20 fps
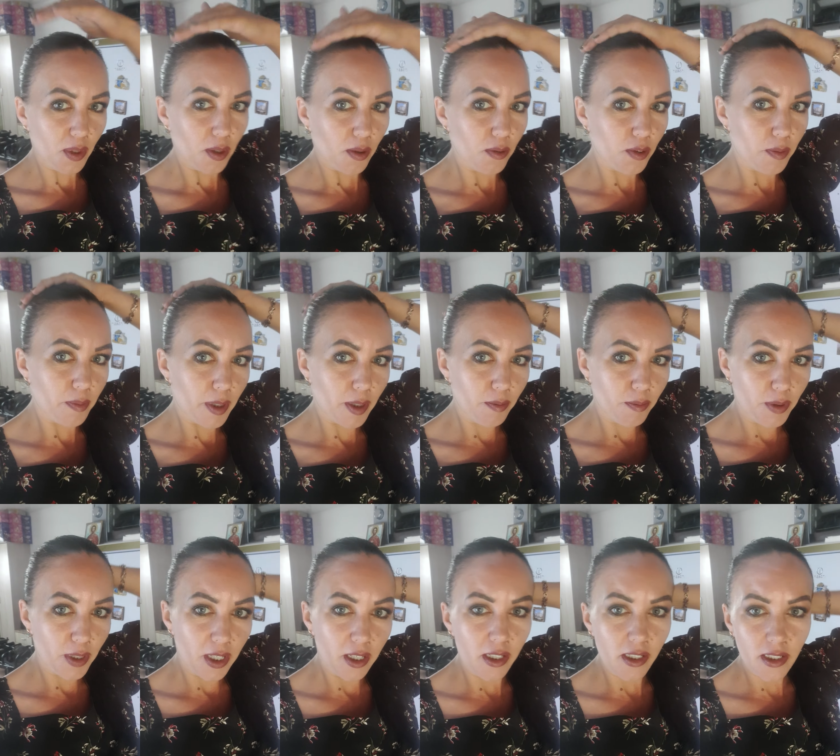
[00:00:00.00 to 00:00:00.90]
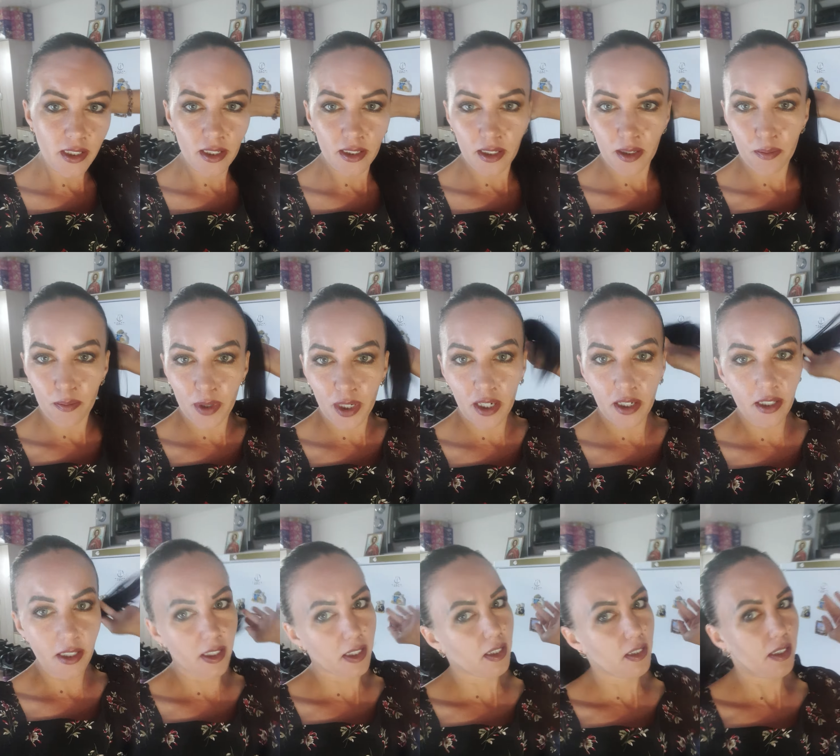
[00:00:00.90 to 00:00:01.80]
Вот прям прилизанной,
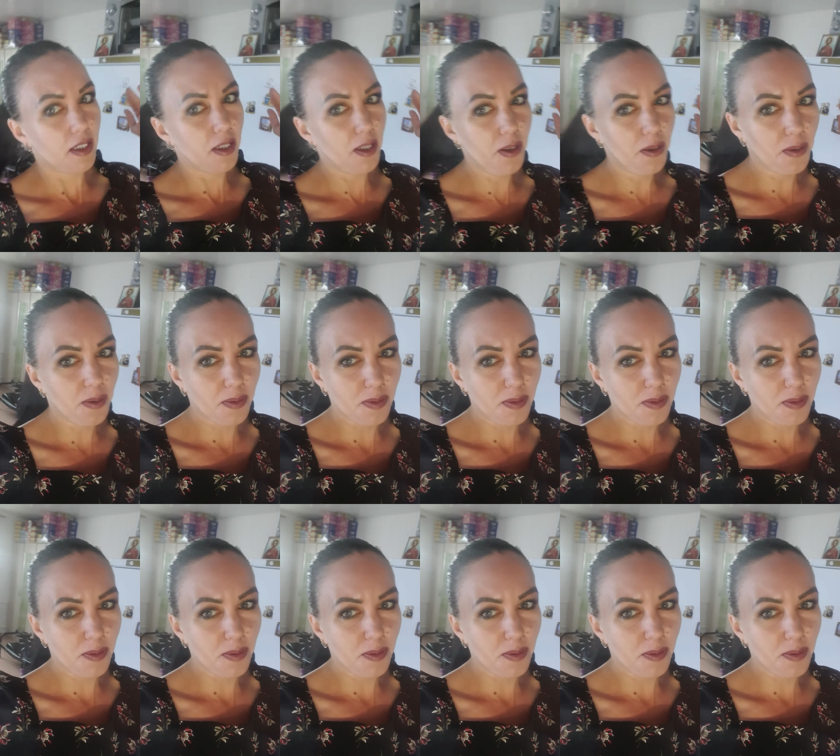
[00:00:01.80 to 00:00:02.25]
прилизанной.